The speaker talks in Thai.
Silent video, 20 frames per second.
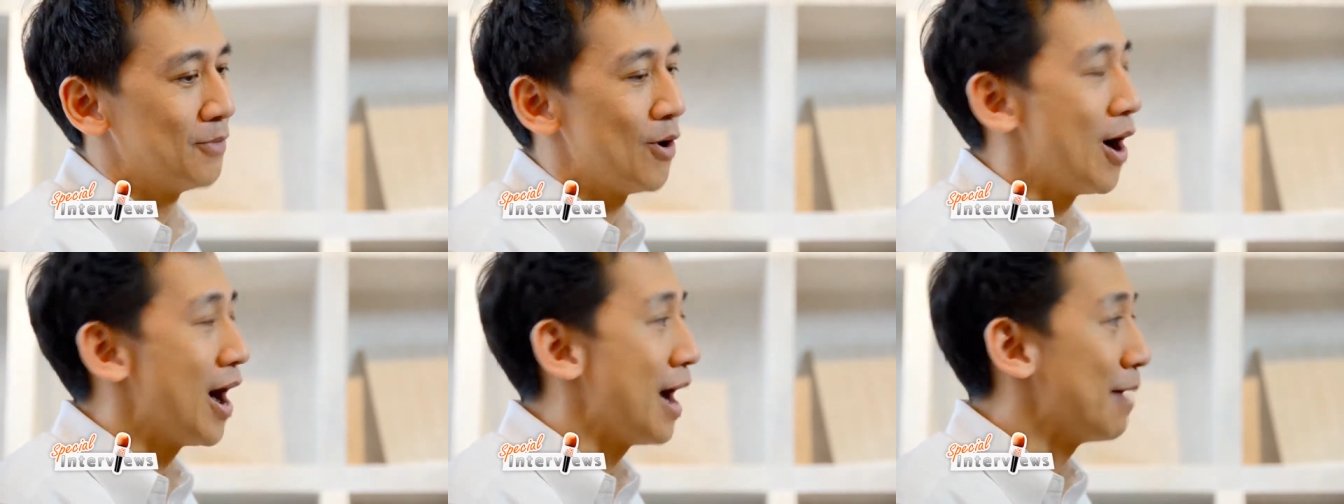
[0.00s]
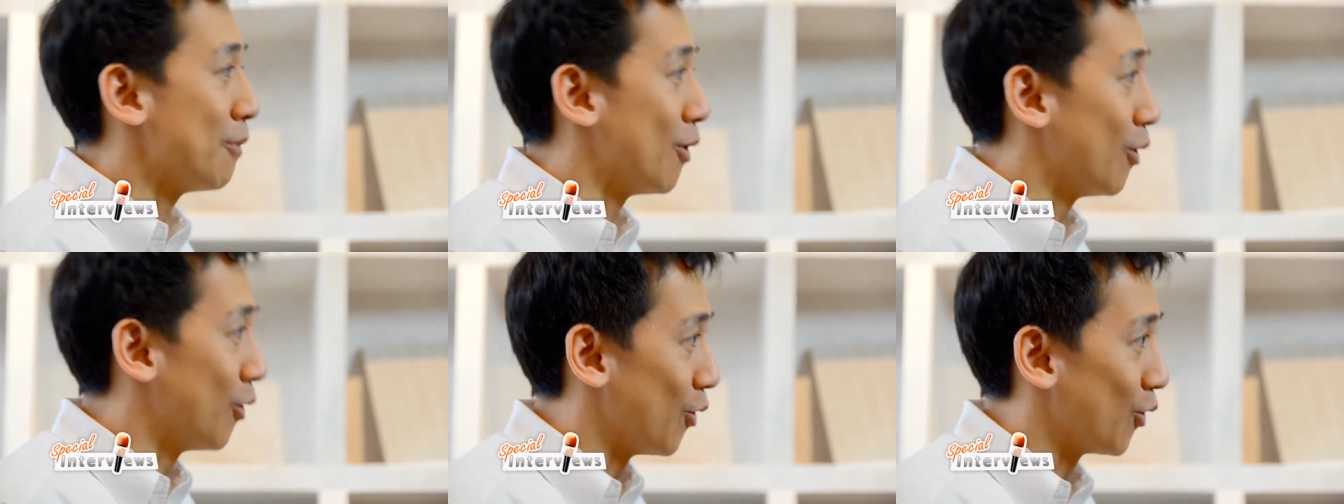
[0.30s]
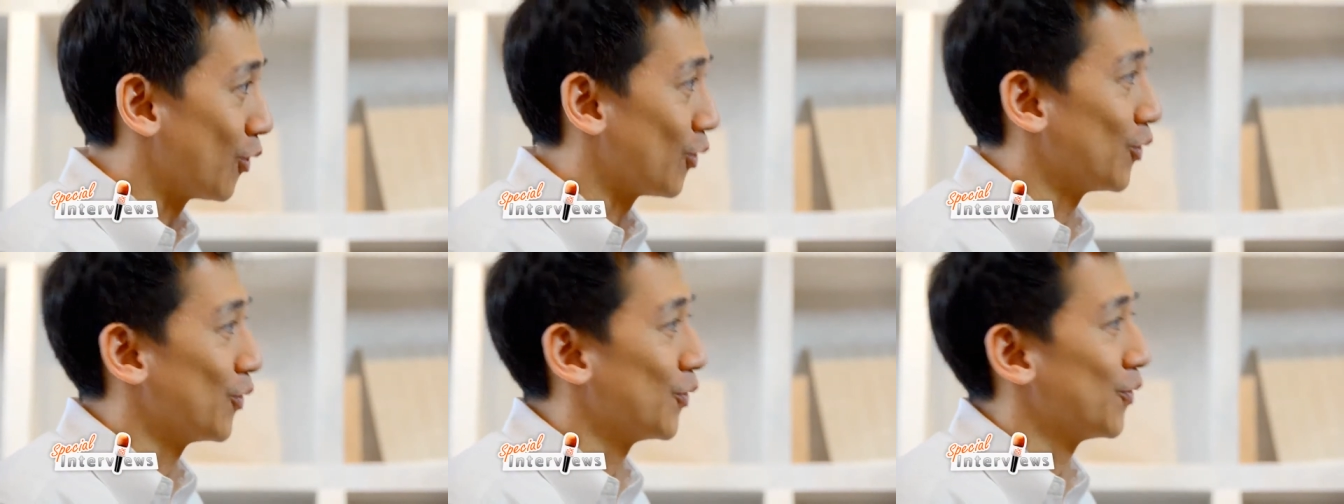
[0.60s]
ม .5 ม
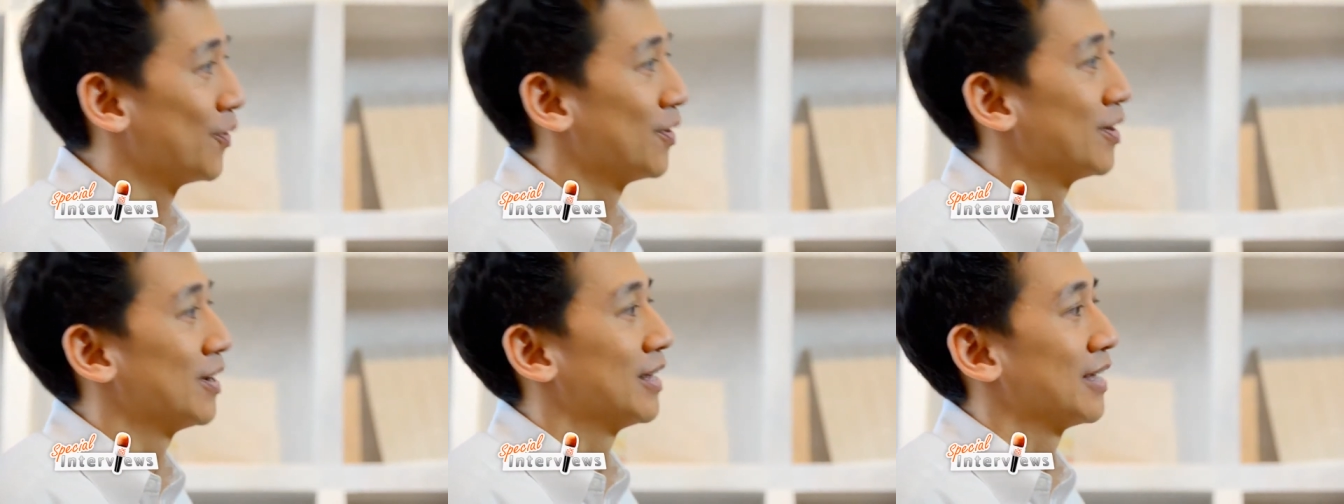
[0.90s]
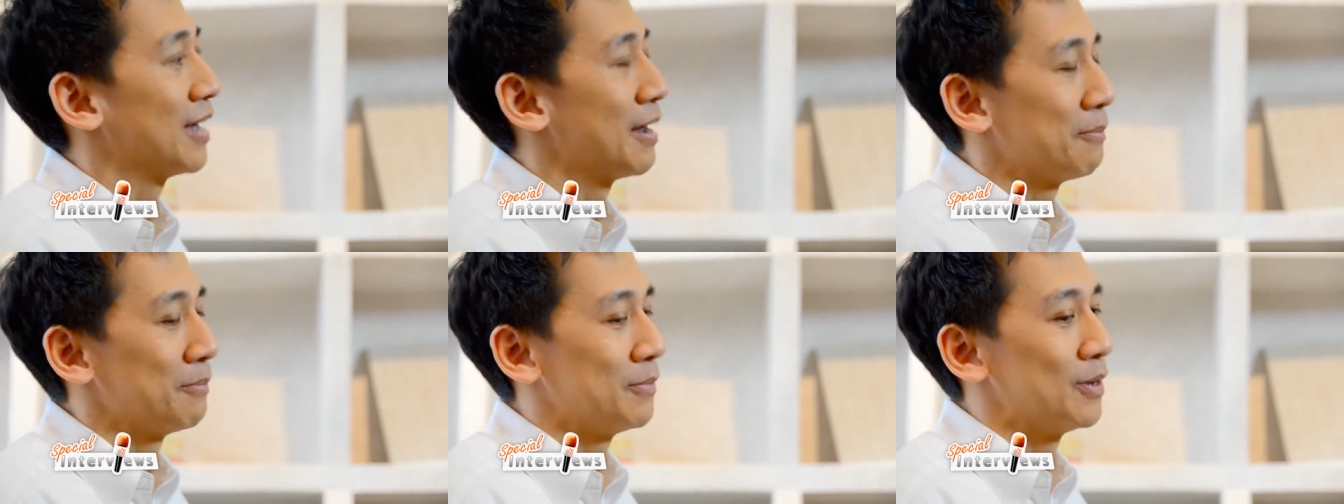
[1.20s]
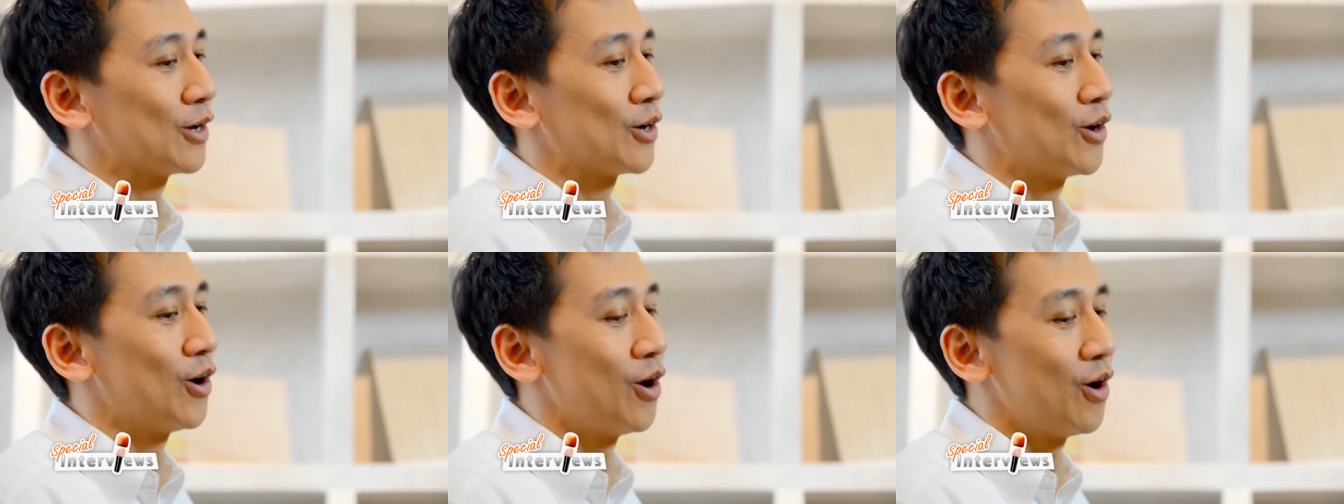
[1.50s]

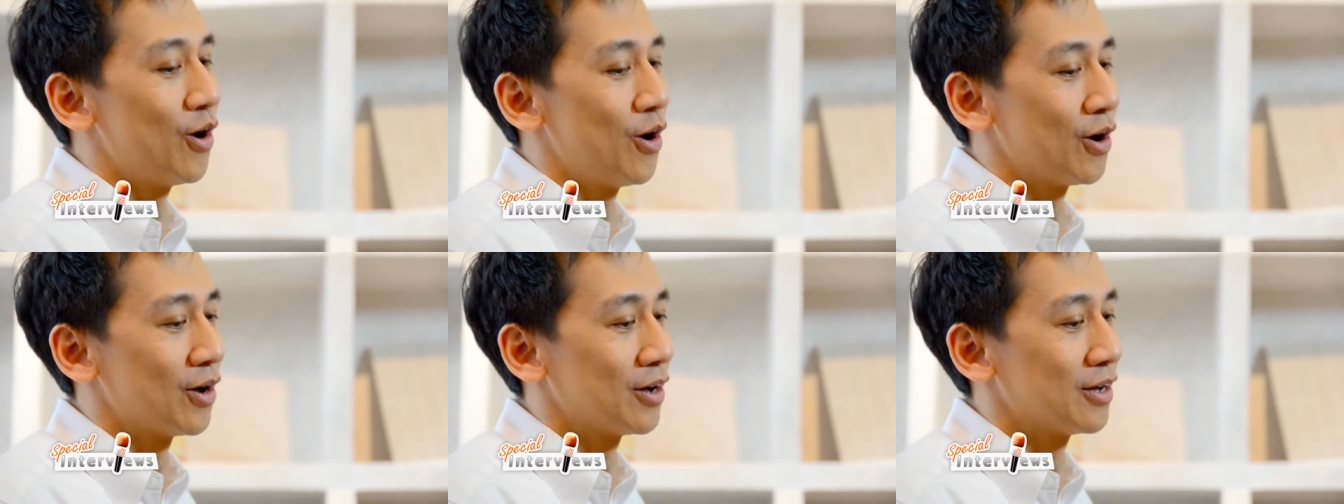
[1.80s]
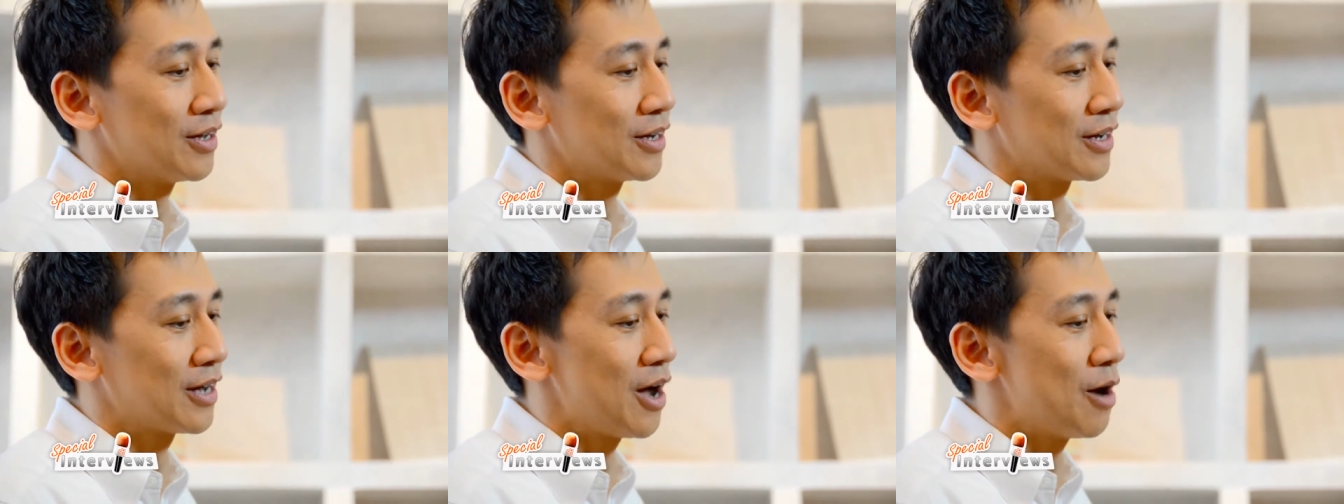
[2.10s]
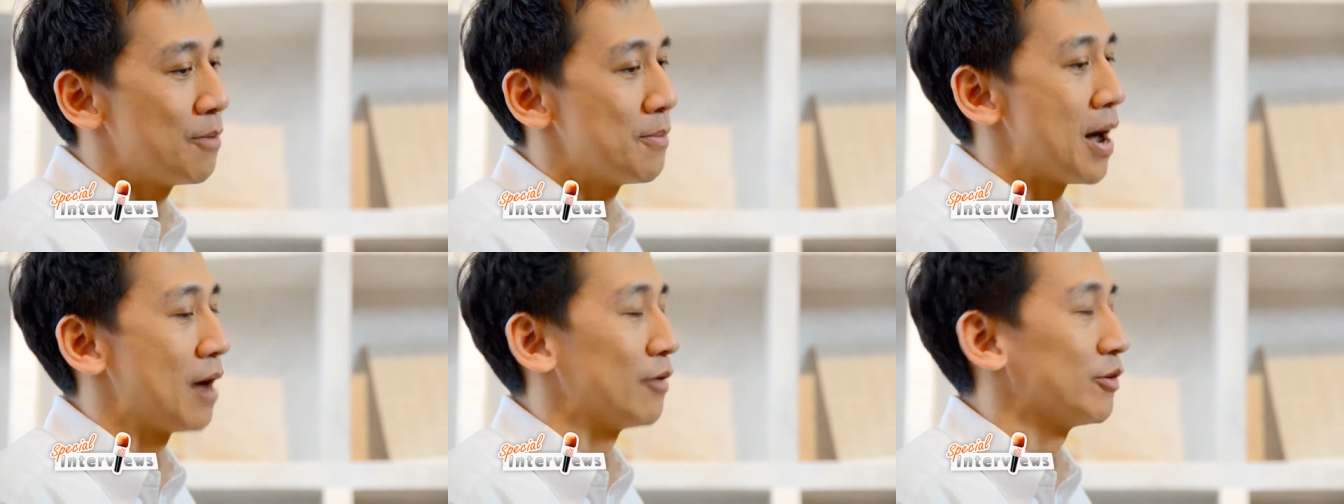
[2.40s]
.6 แล้วก็
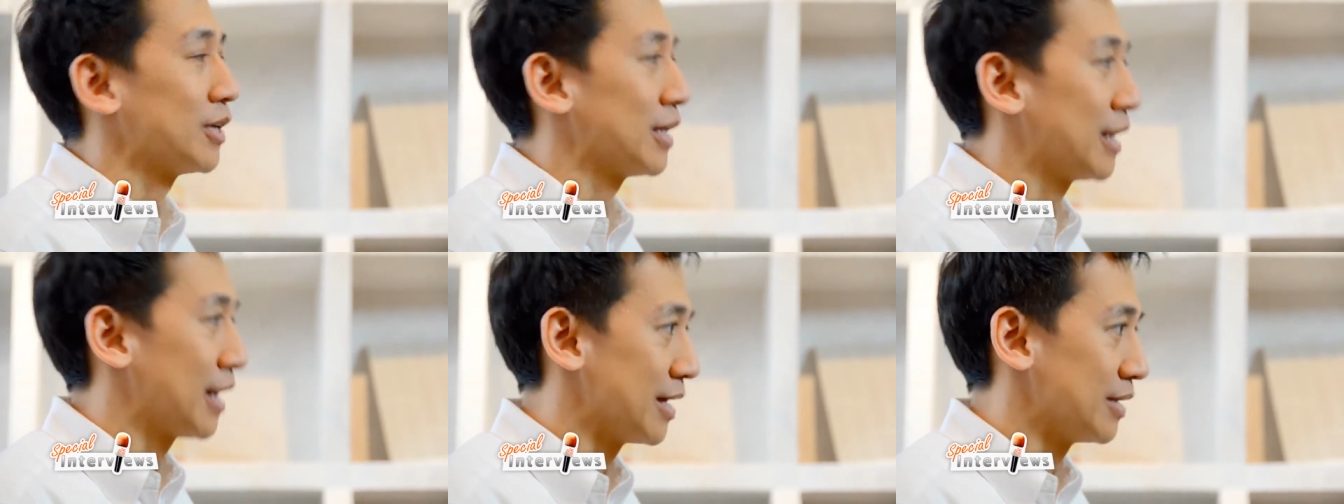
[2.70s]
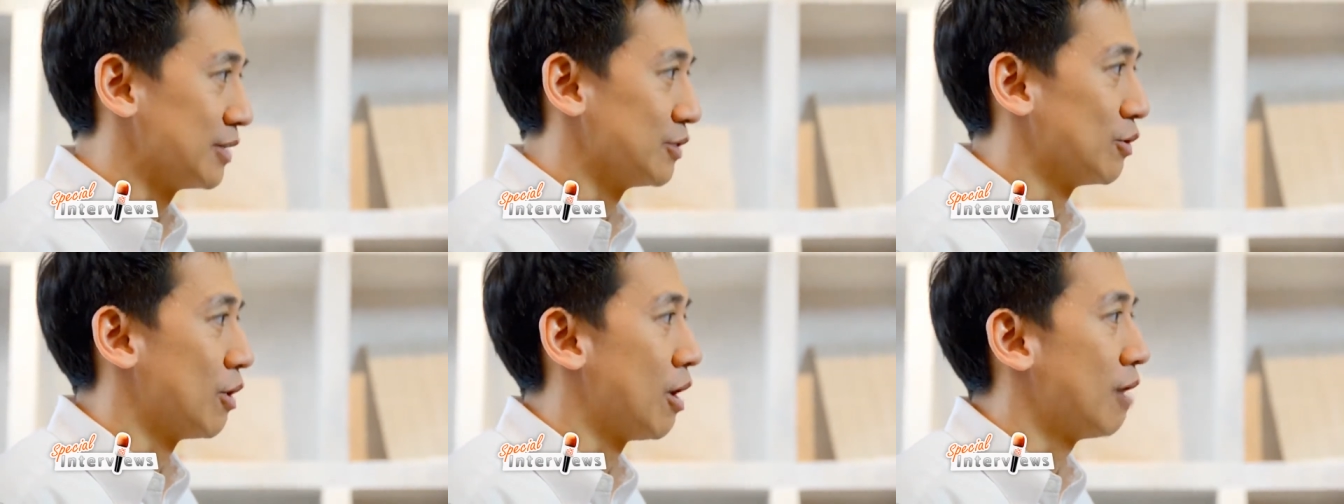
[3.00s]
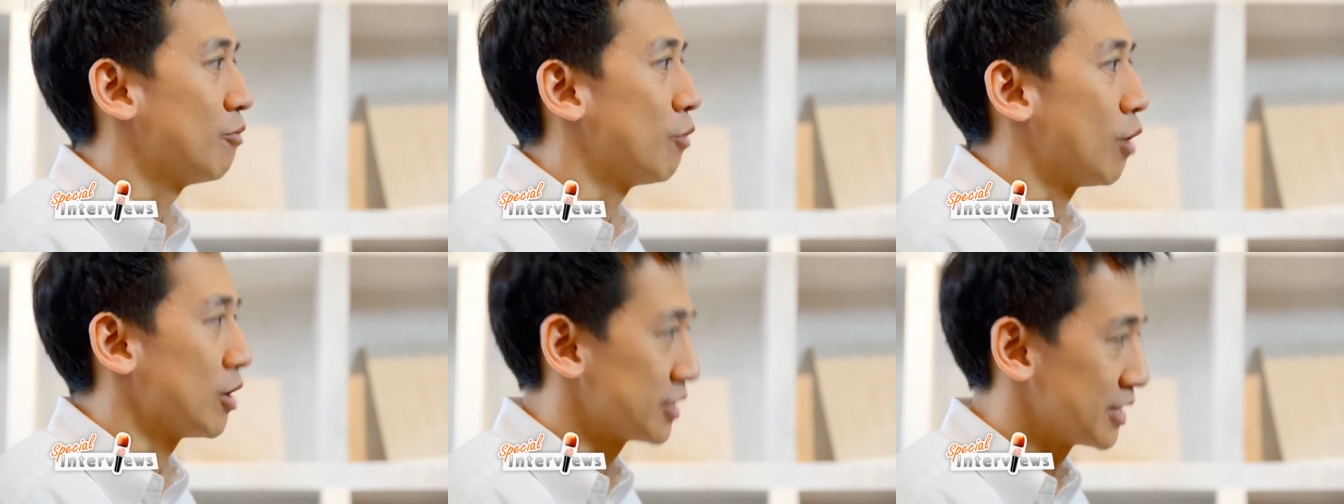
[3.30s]
เข้ามหาวิทยาลัยยูอ
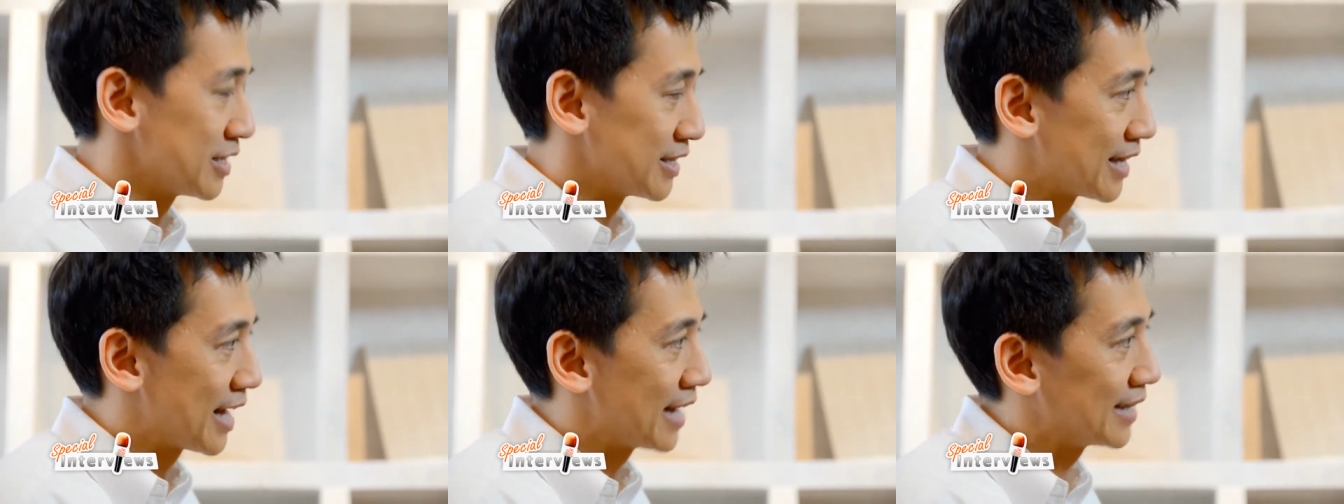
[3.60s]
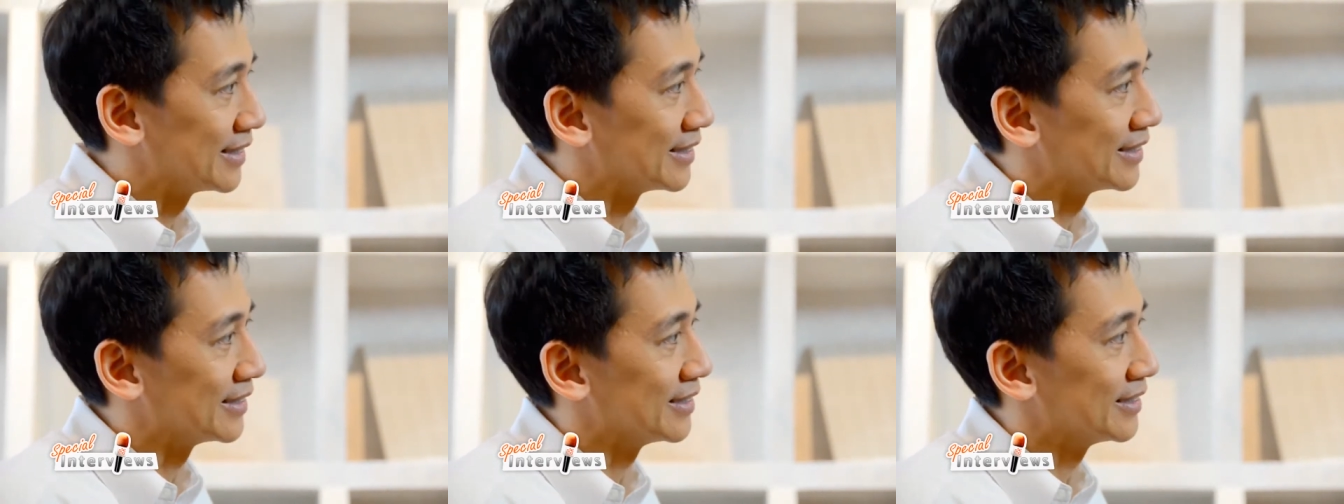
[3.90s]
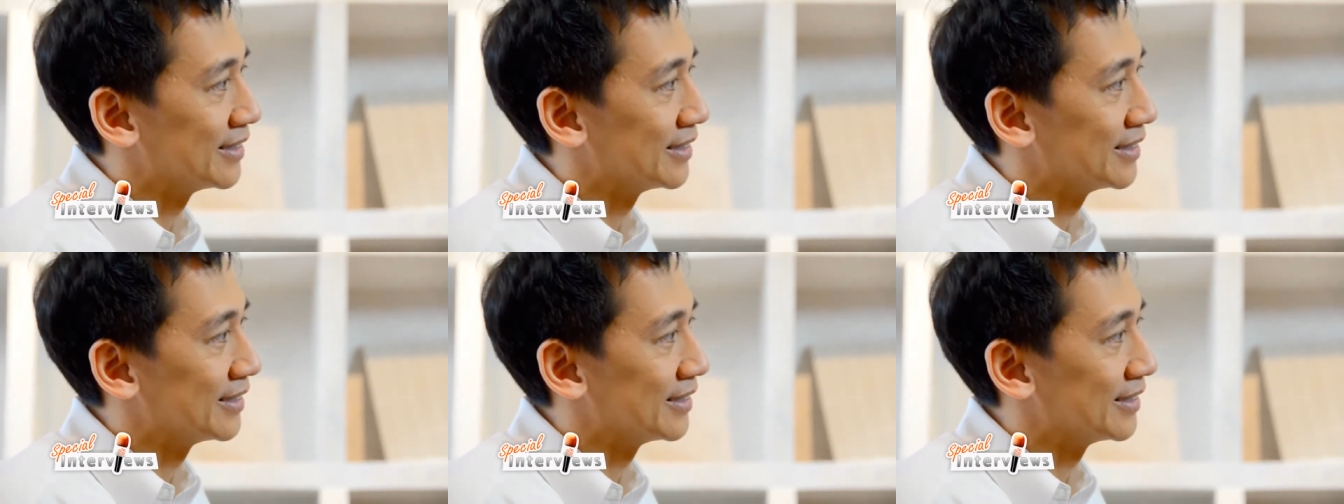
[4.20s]
อ์วอชิงตัน